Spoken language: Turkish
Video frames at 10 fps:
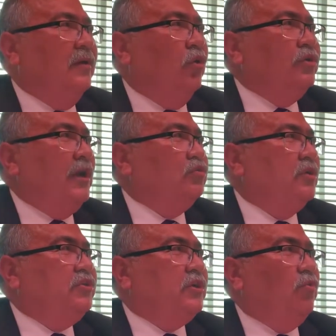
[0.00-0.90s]
Ondan
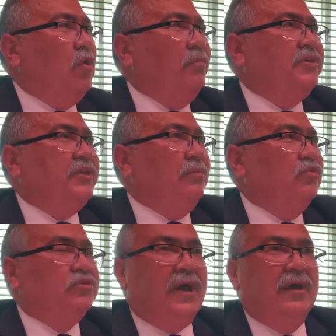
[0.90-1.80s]
sonra çıkıp 15
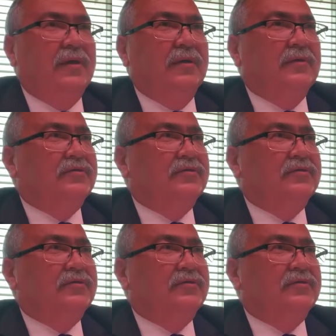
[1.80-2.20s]
Temmuz'da